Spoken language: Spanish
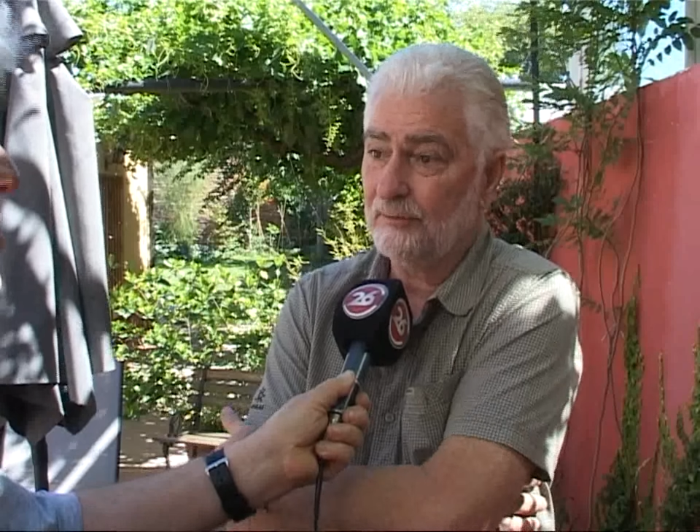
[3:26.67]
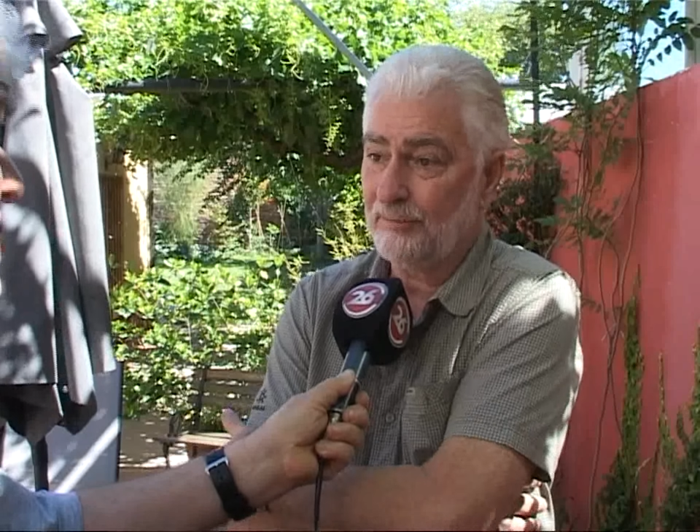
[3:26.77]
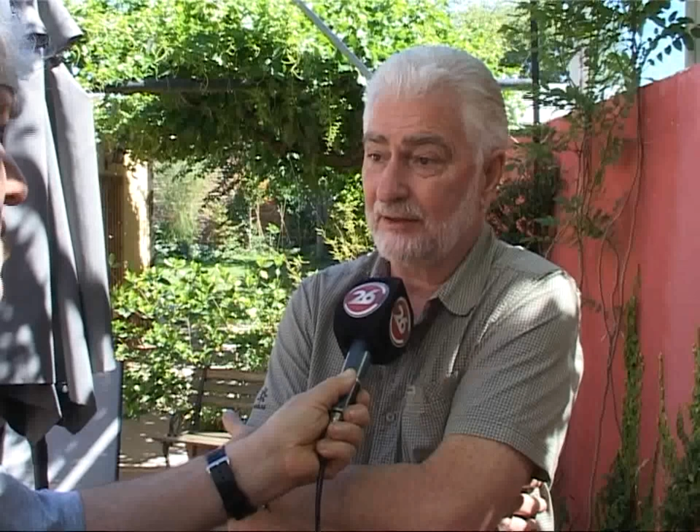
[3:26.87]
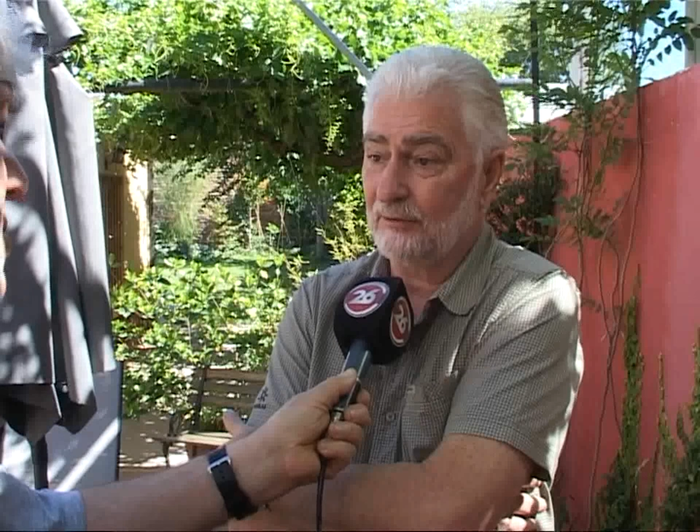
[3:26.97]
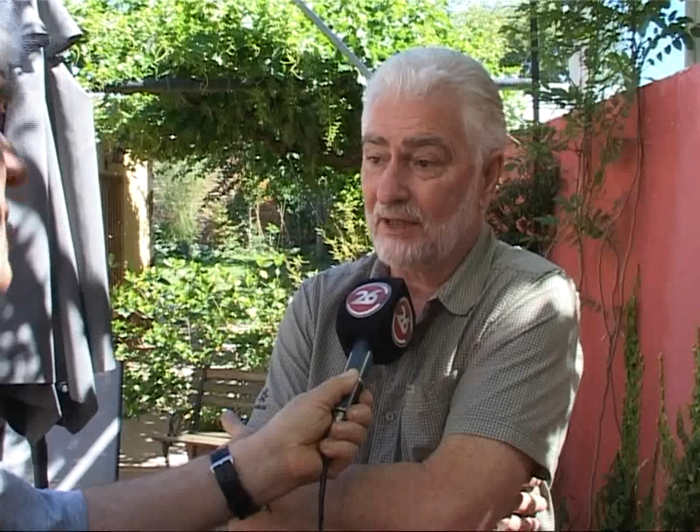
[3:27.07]

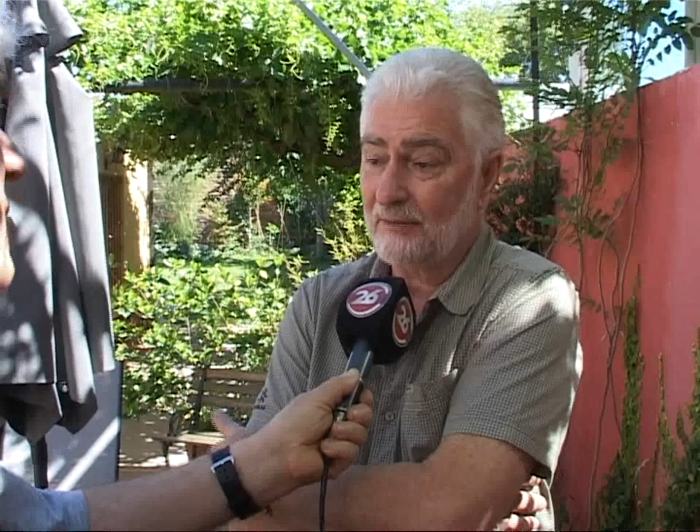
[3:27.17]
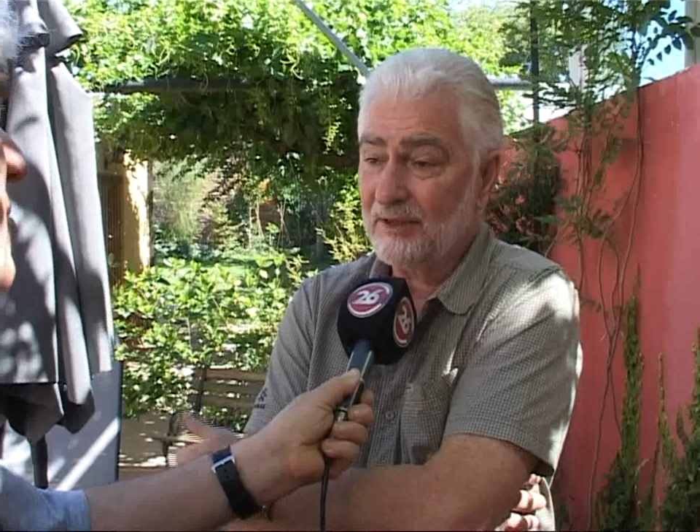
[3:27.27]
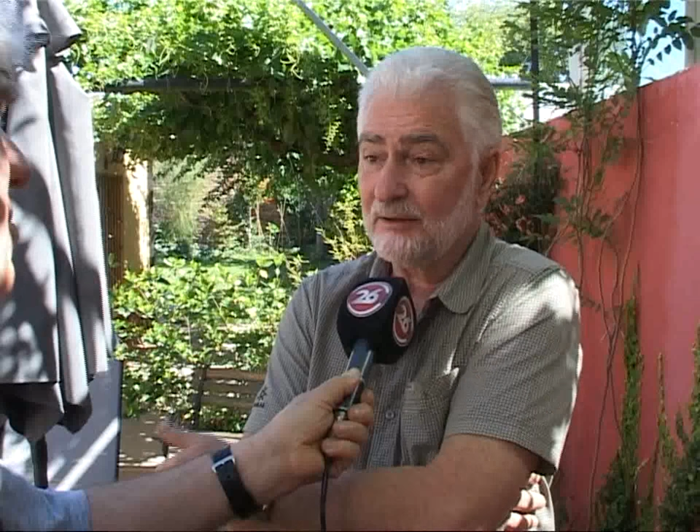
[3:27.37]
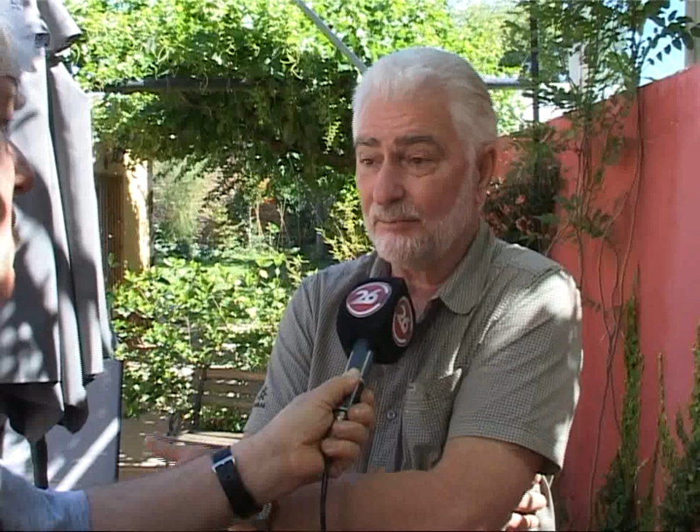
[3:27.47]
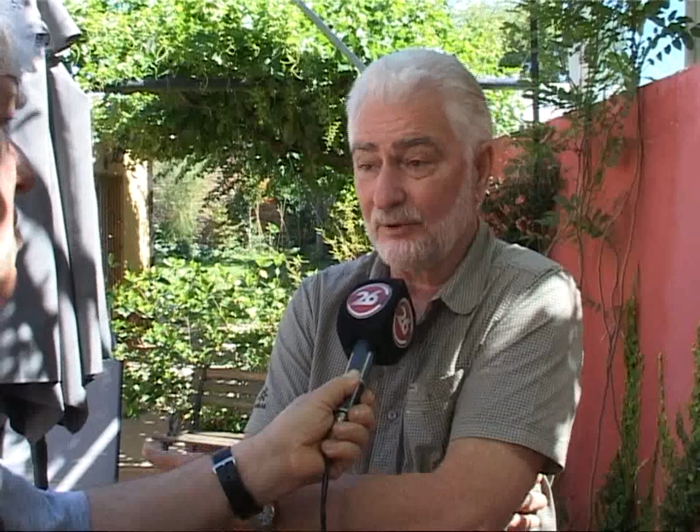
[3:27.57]

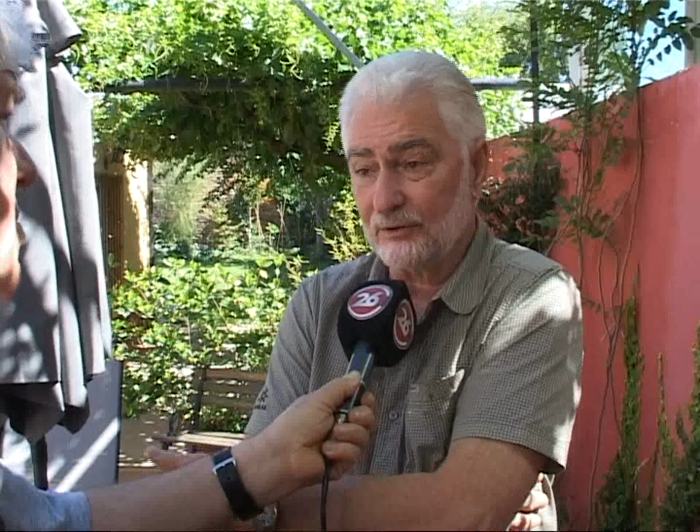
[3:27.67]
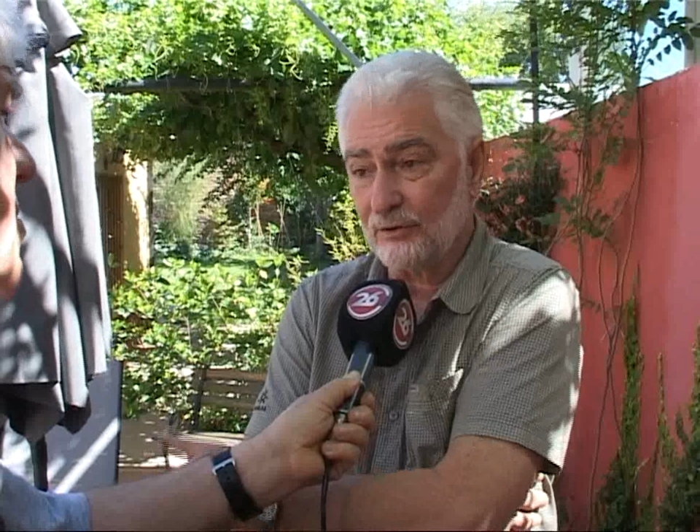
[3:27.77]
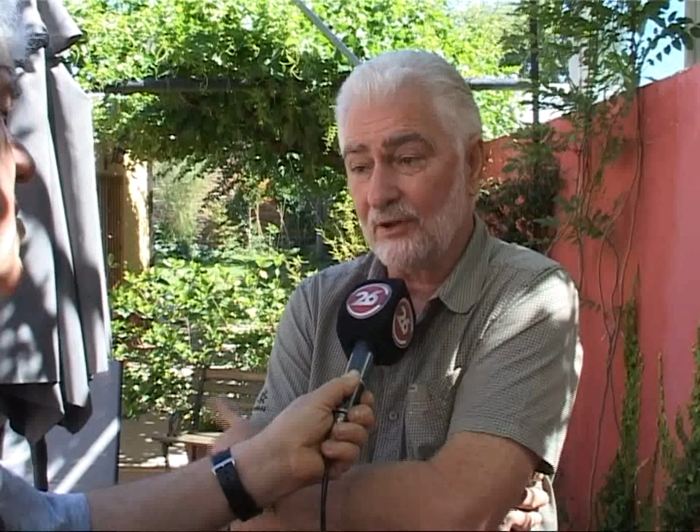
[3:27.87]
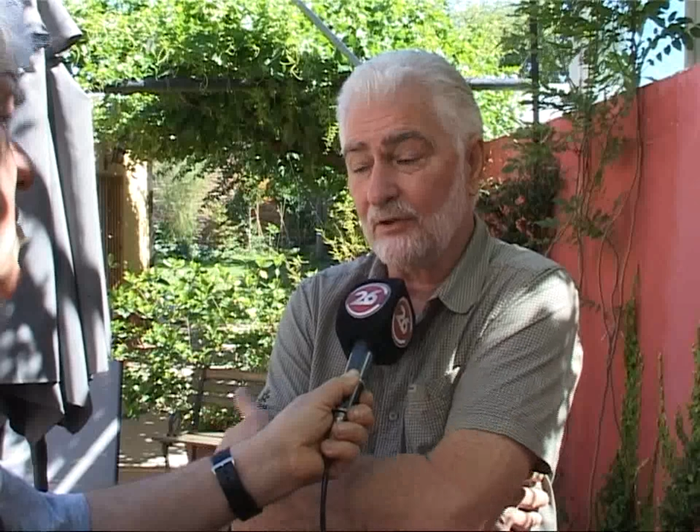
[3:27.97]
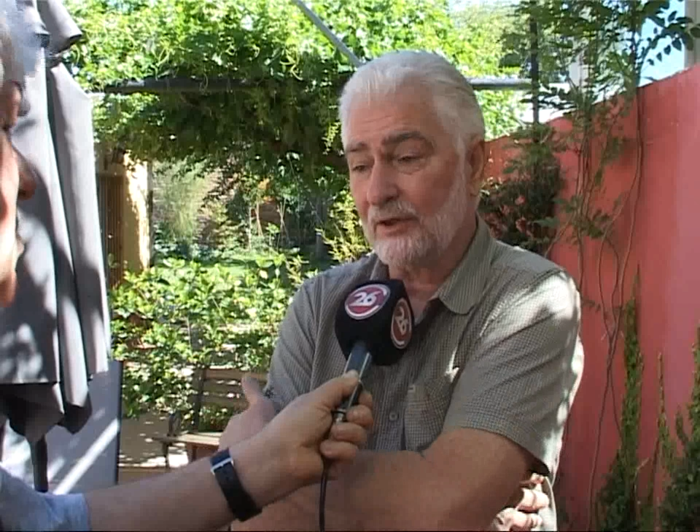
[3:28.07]
particularmente porque
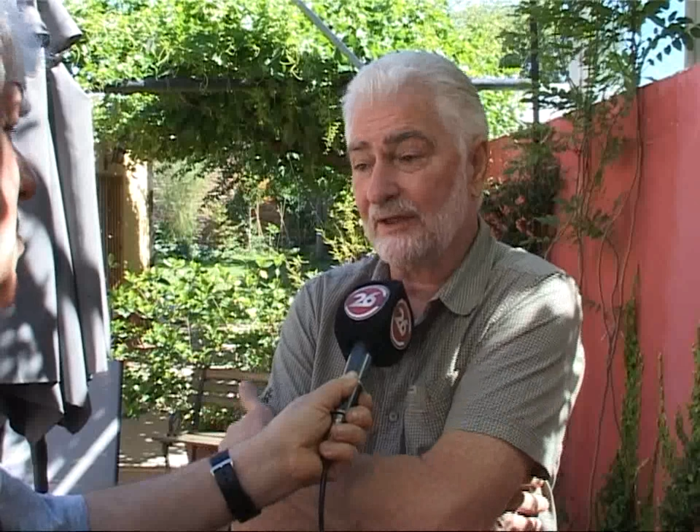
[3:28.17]
todo lo